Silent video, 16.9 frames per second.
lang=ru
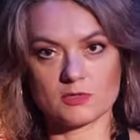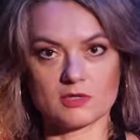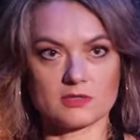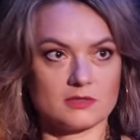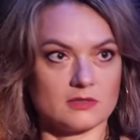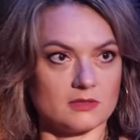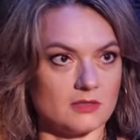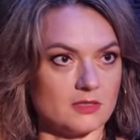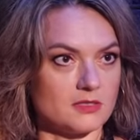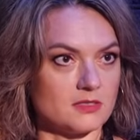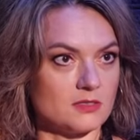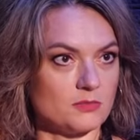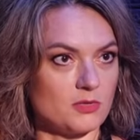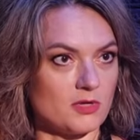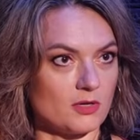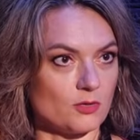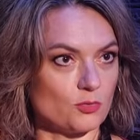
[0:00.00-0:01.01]
как-то для
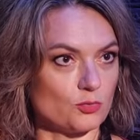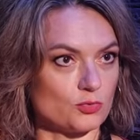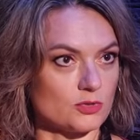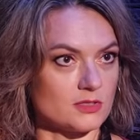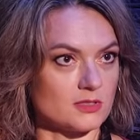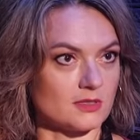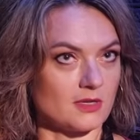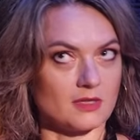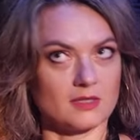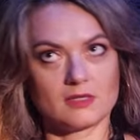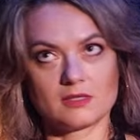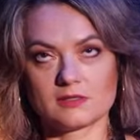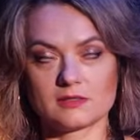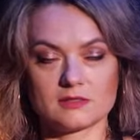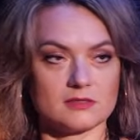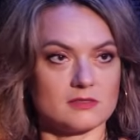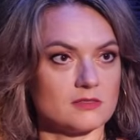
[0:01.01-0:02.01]
себя курсы
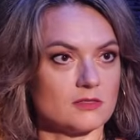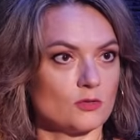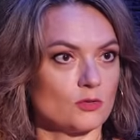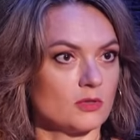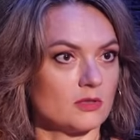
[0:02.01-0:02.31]
какие-то, не знаю.